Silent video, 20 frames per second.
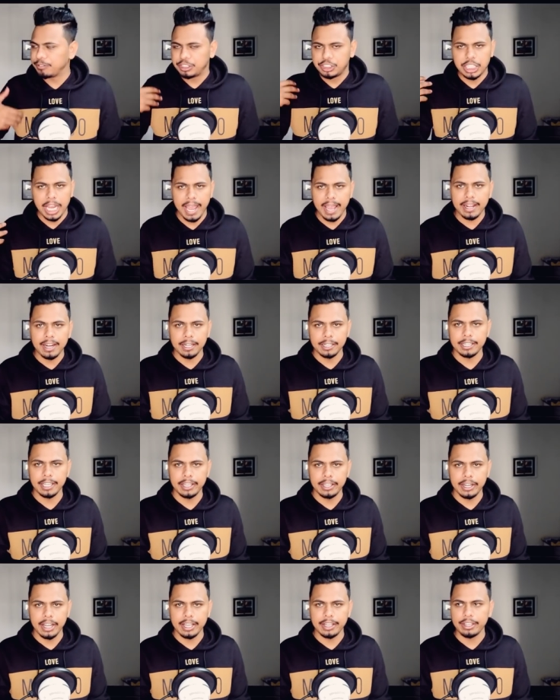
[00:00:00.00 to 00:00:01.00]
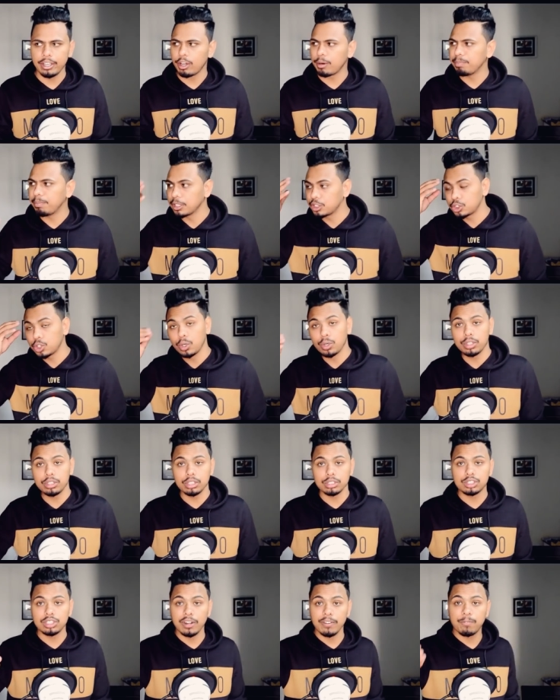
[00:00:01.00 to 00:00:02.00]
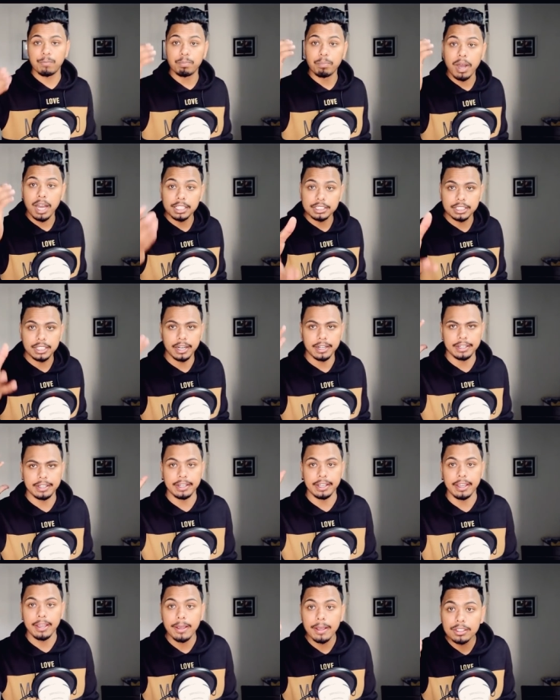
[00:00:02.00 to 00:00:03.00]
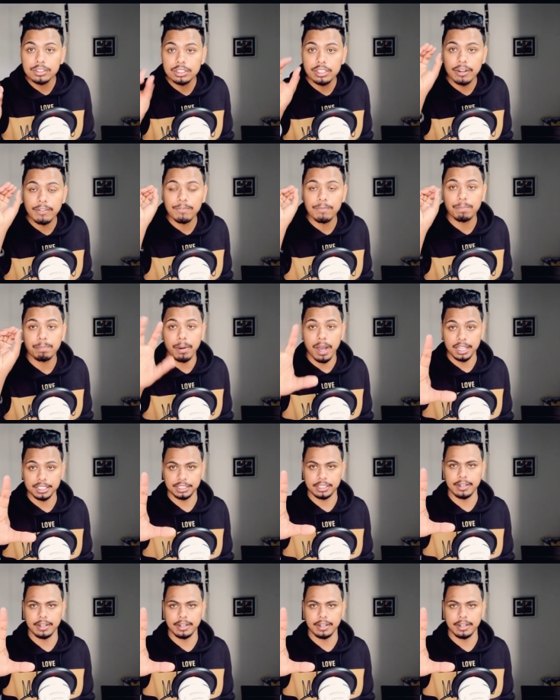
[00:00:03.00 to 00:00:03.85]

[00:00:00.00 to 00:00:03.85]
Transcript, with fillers: छह घंटे की रहेगी और बच्चों की तो सिर्फ पांच घंटे सिर्फ पांच